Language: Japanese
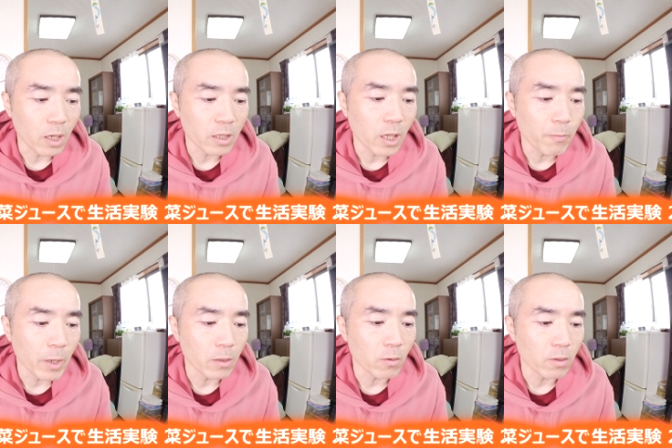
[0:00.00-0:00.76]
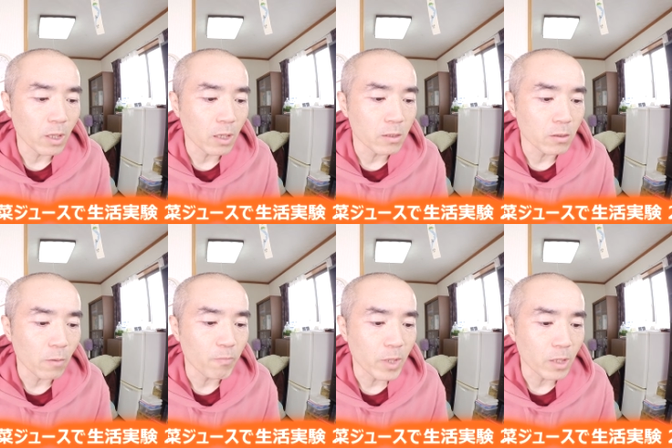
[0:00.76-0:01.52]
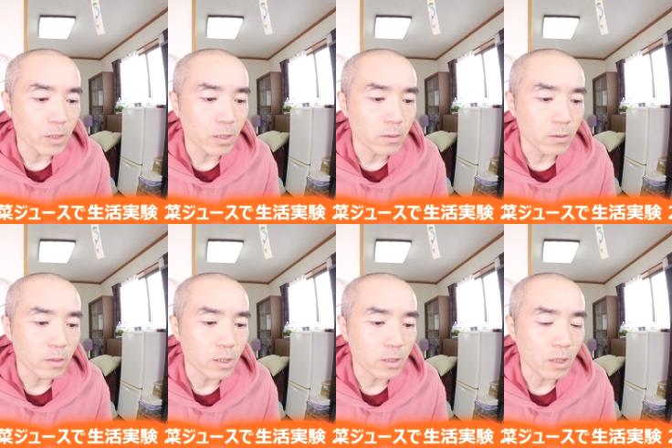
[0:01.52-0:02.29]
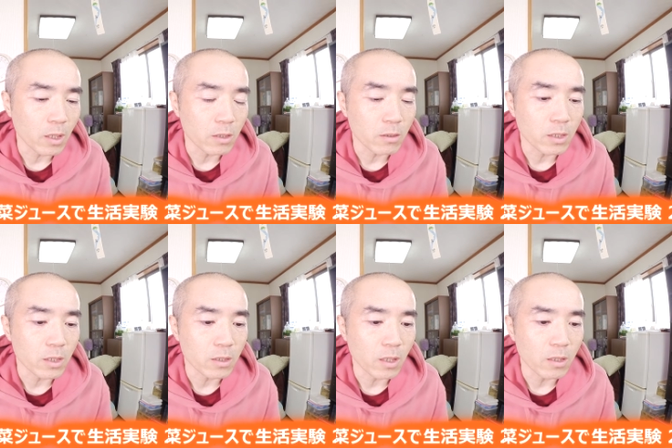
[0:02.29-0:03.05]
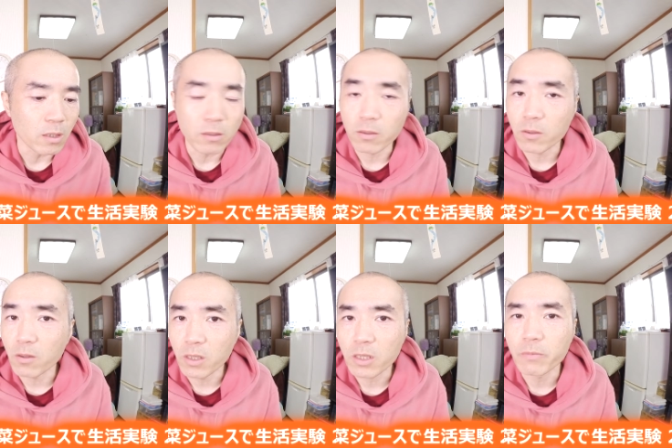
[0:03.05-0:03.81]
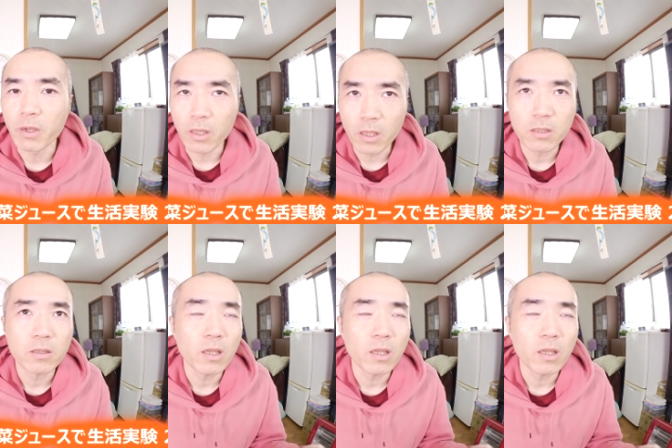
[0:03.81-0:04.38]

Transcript: だいたいパンと大豆と野菜ジュースで生活実験25日目です。